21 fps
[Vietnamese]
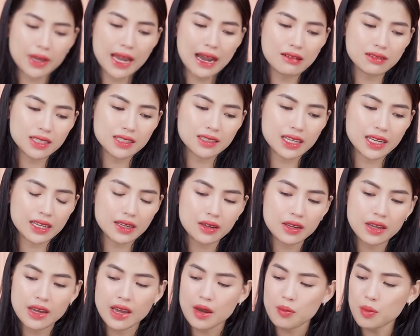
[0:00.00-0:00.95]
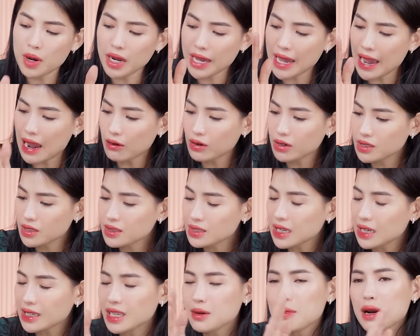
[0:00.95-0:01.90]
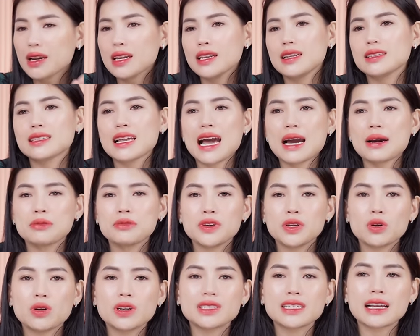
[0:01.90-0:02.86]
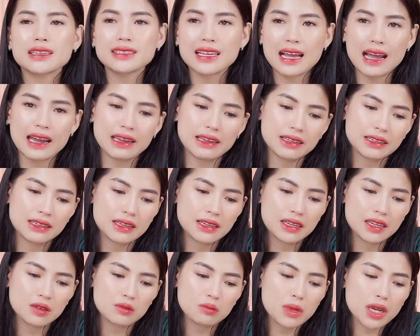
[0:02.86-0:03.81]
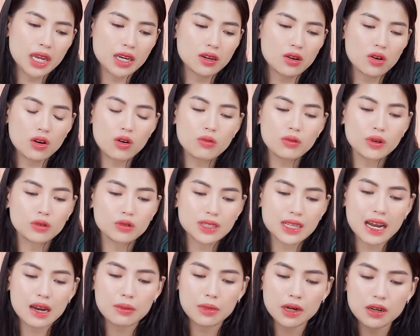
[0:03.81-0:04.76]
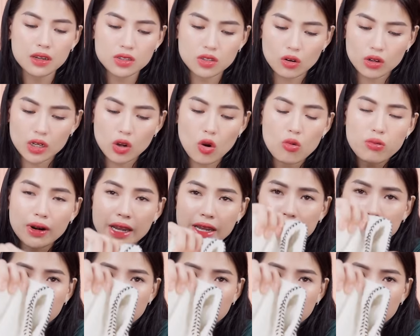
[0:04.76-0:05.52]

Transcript: cái áo trên tay. Mà cái áo đấy chắc chắn khi mặc lên là già, bởi vì nó là dáng dài. Bên cạnh đó không hiểu sao mà lựa chọn cái cúc này